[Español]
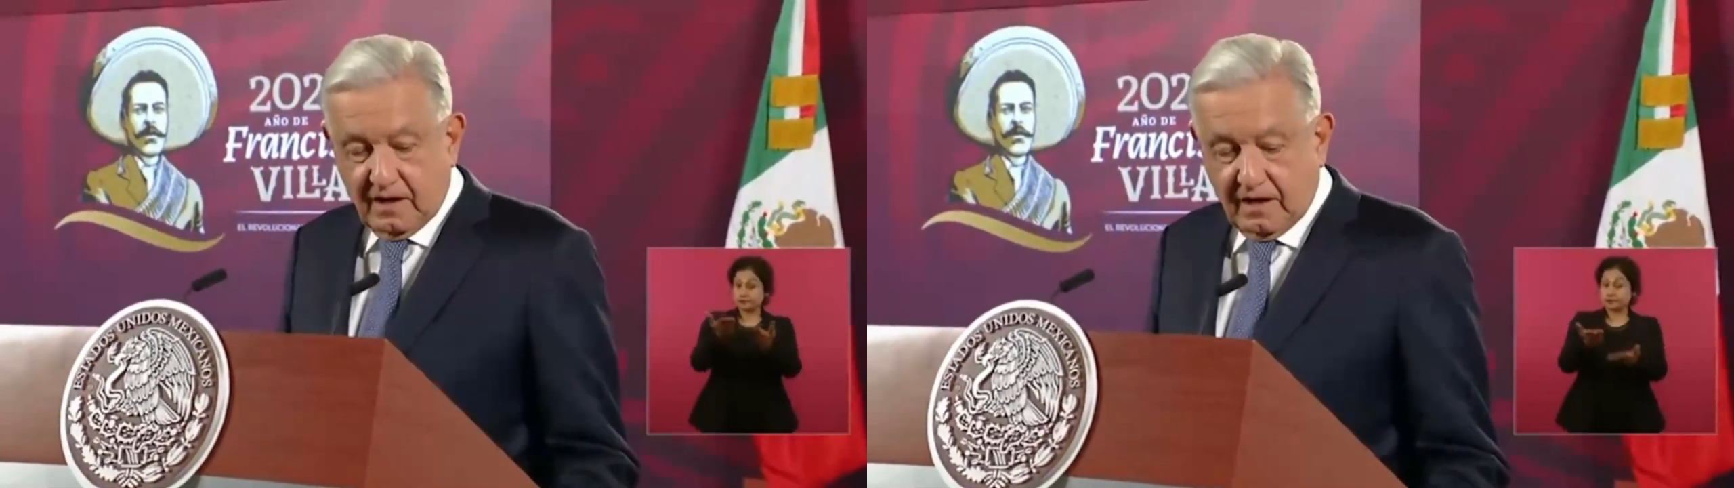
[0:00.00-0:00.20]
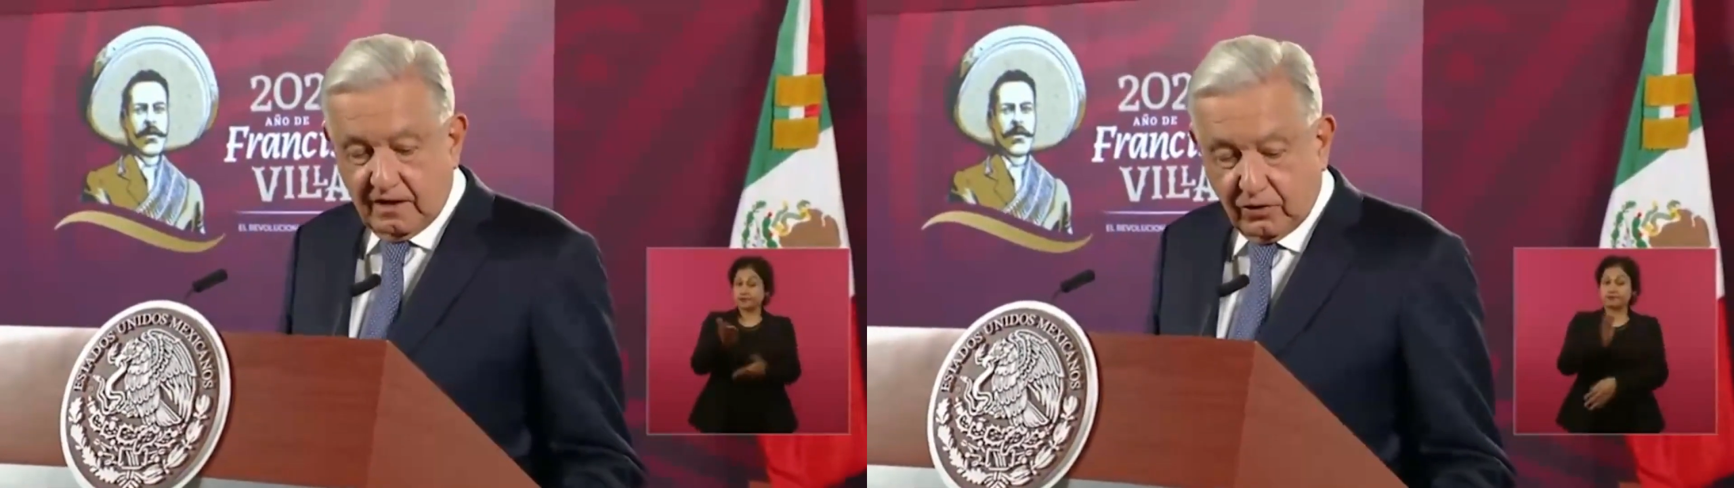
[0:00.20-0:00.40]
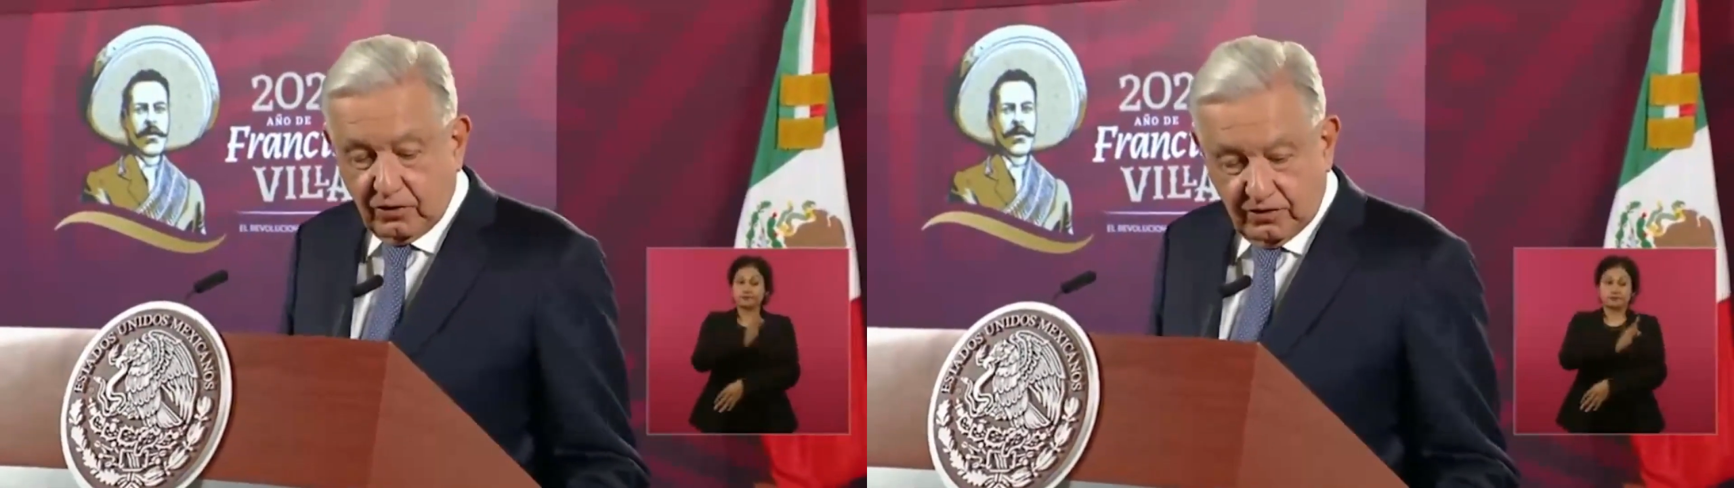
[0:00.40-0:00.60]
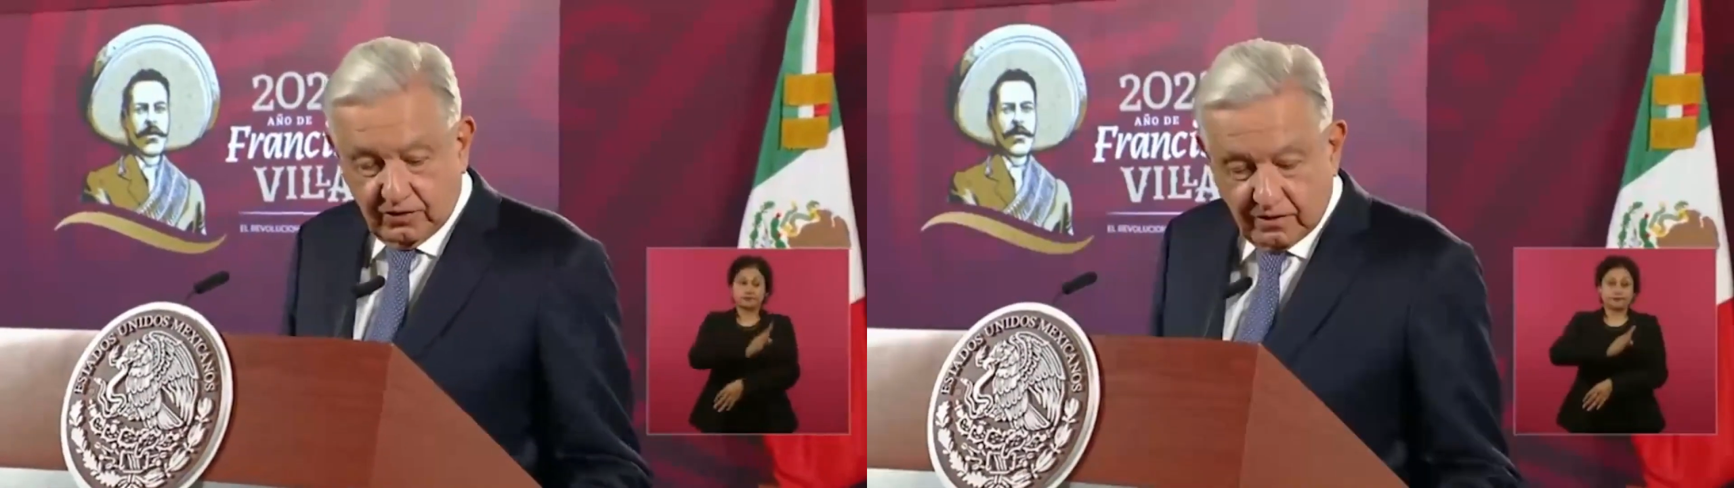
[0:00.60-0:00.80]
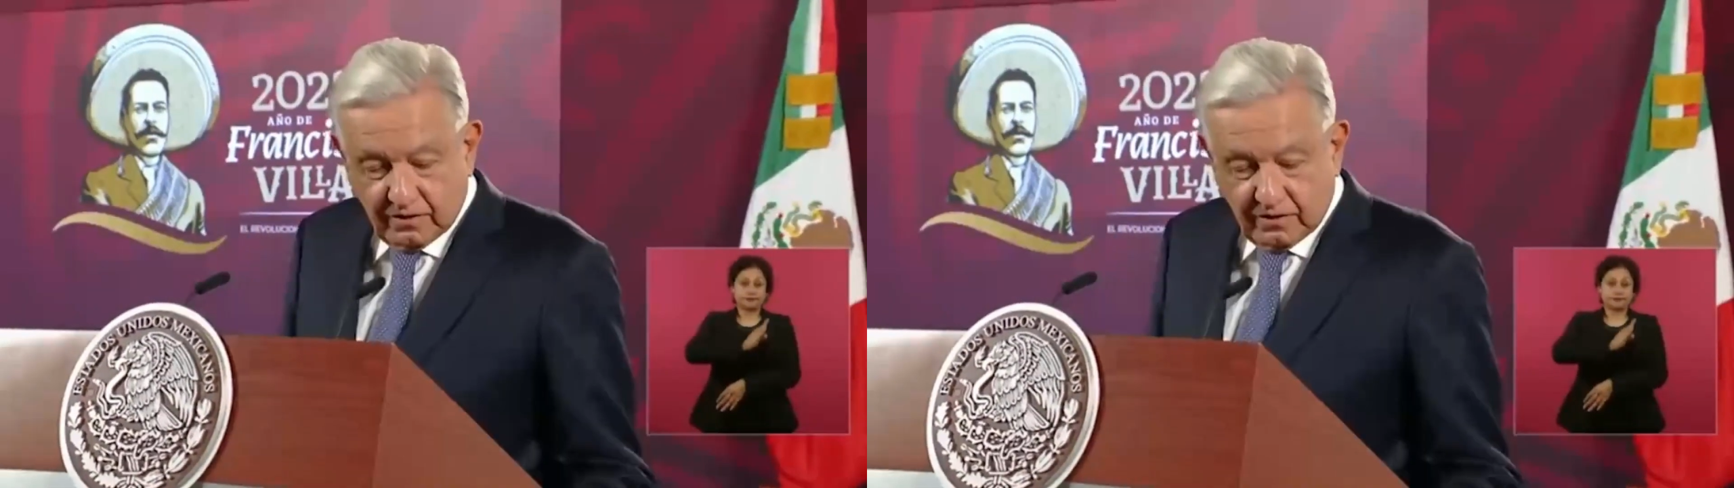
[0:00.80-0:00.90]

a Roy